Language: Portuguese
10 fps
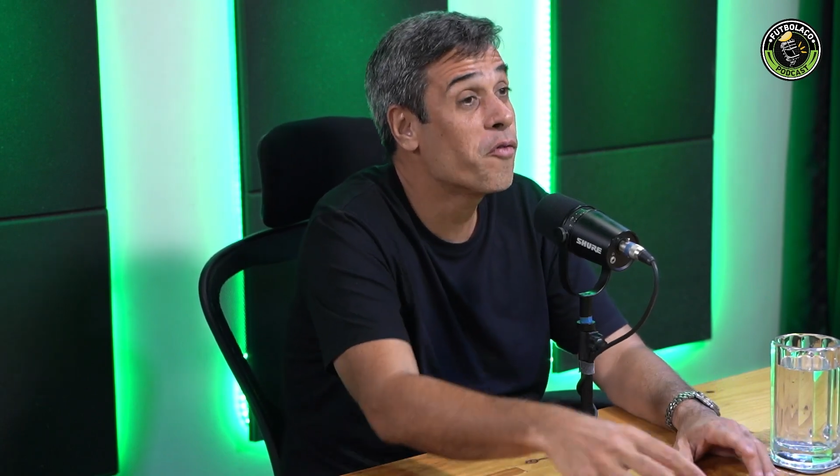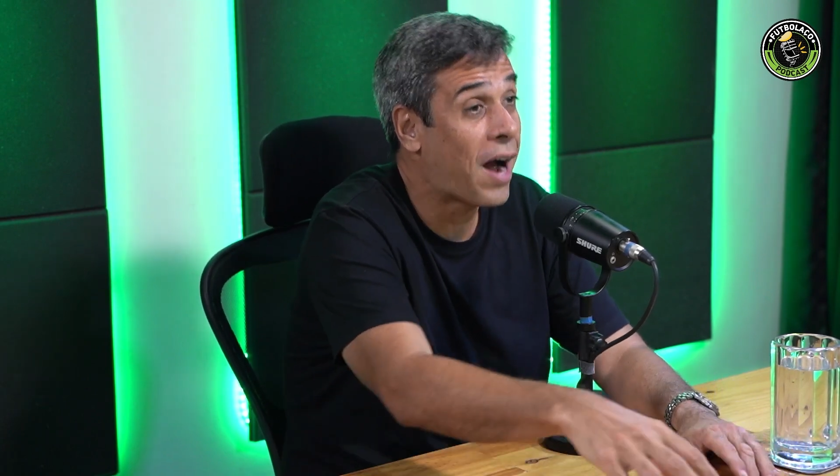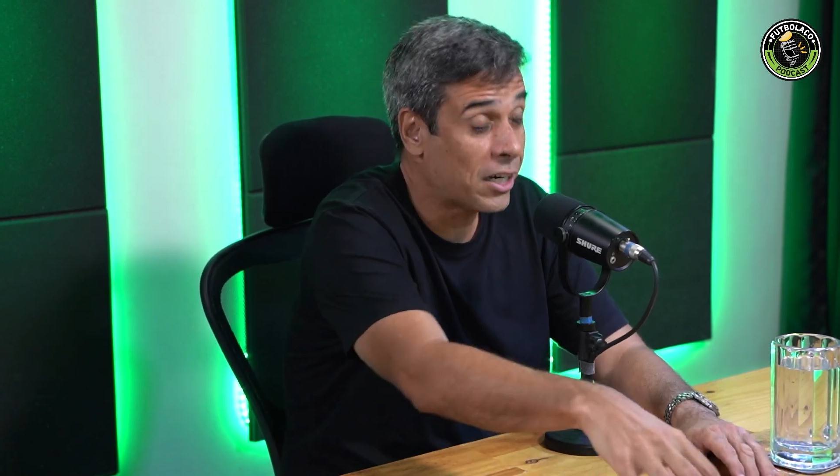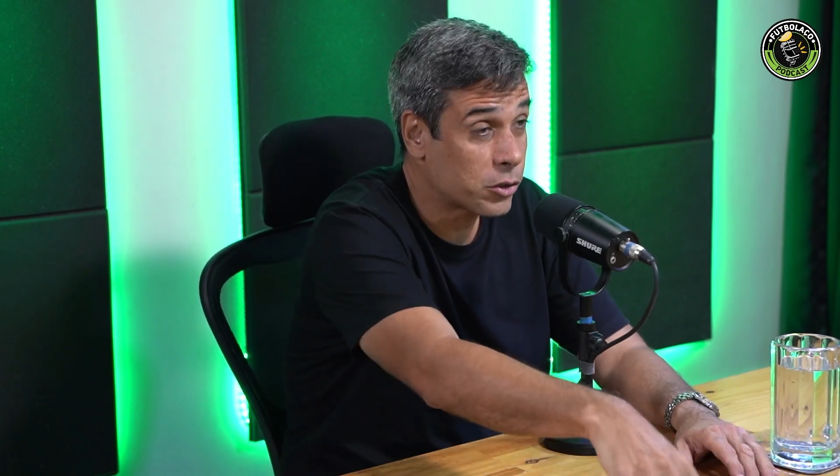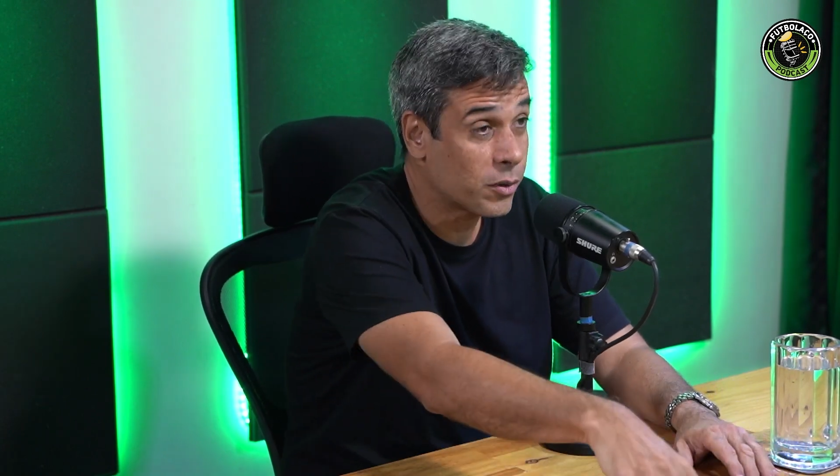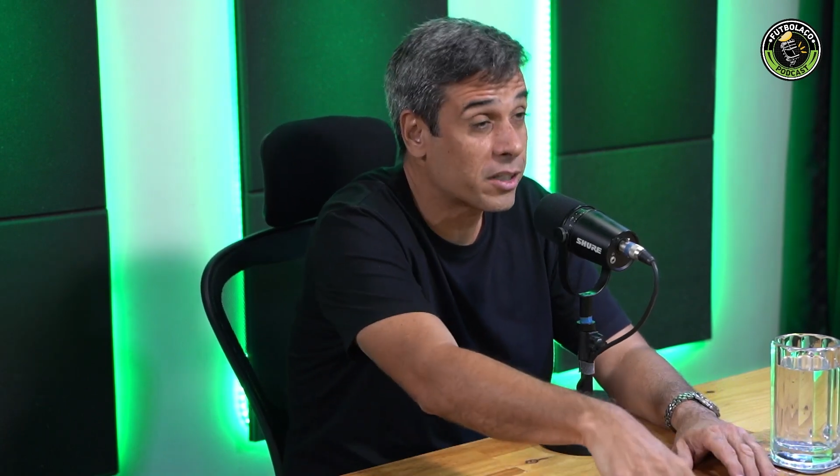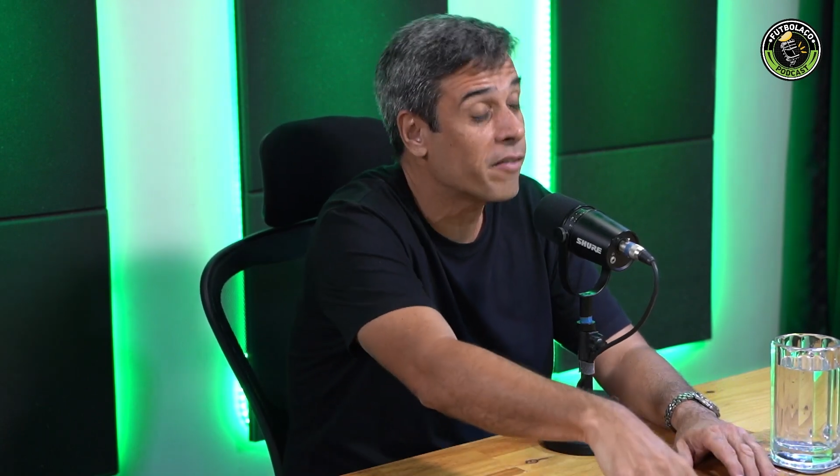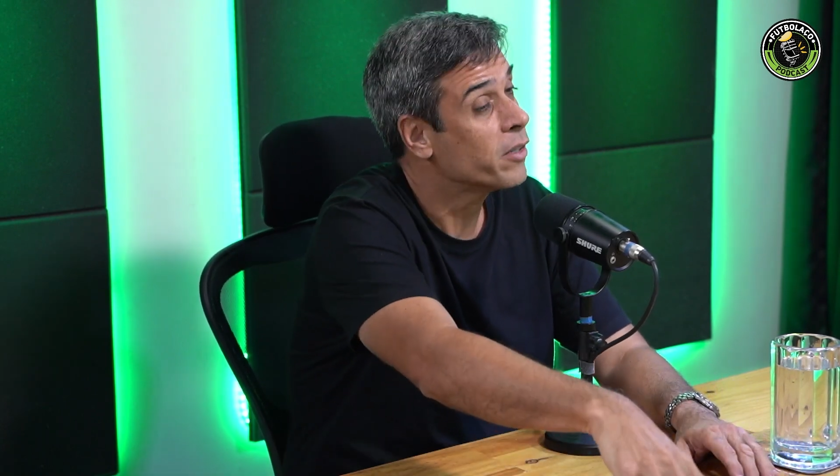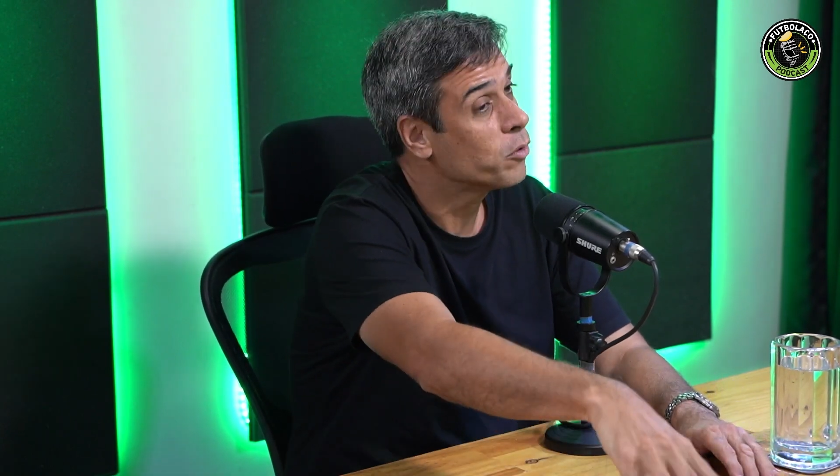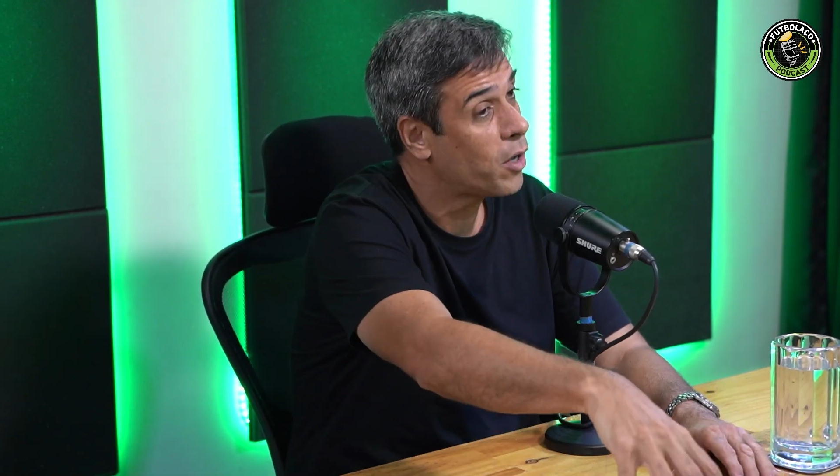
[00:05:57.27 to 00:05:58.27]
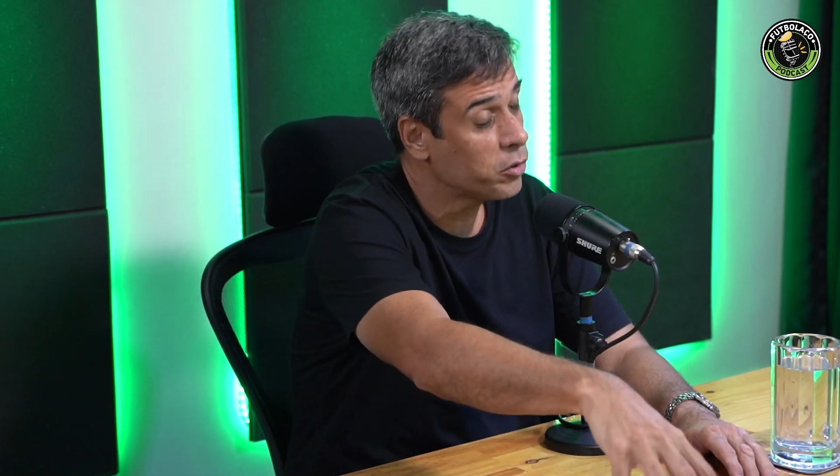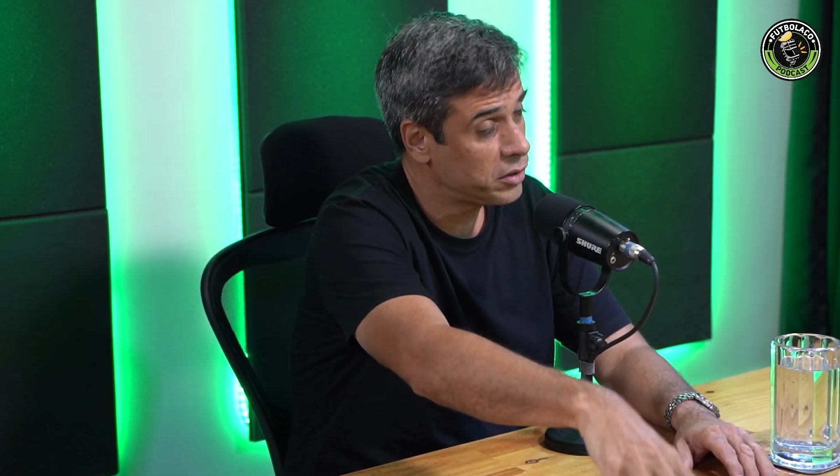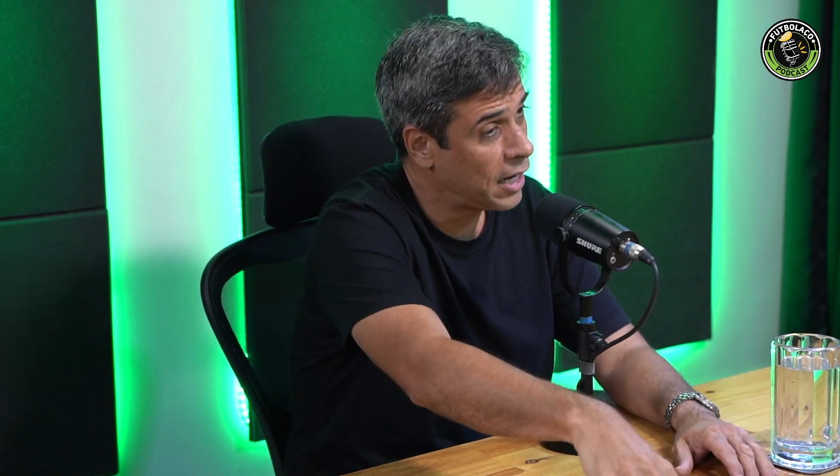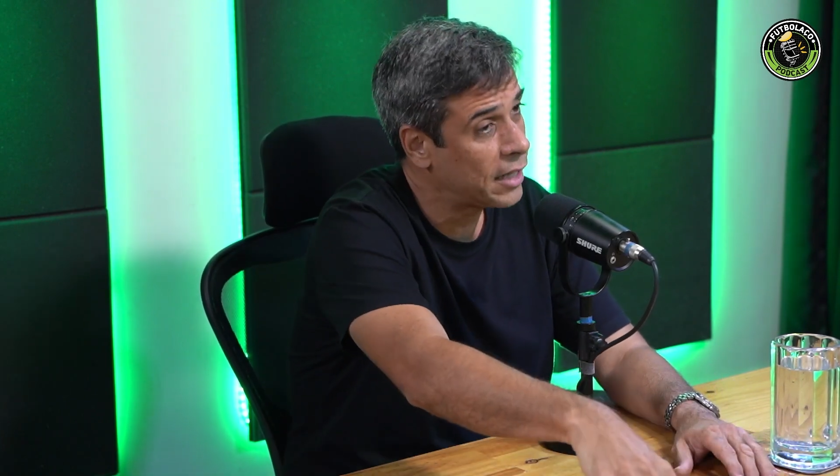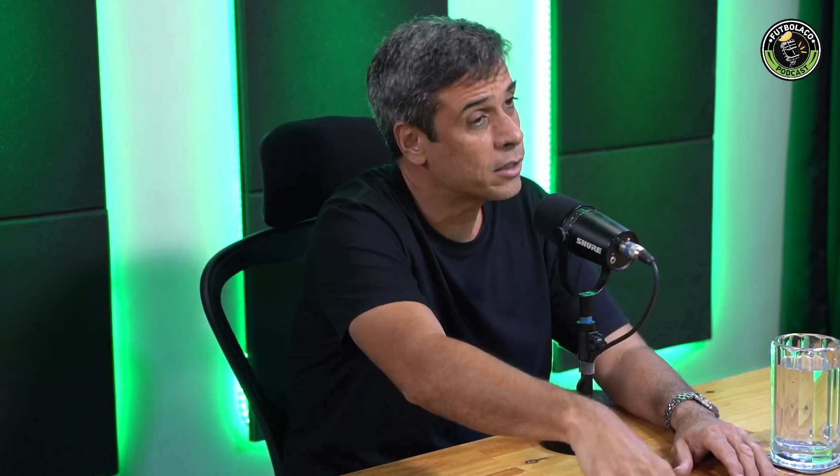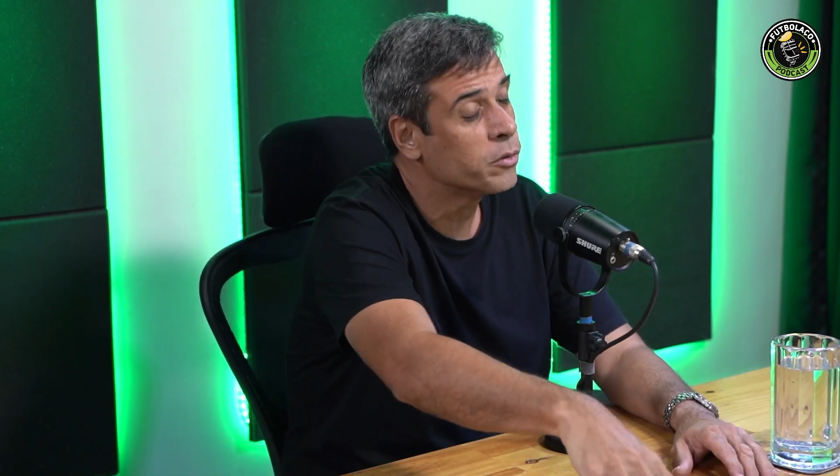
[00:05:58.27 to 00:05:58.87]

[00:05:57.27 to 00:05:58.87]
Vasco através do Calçada,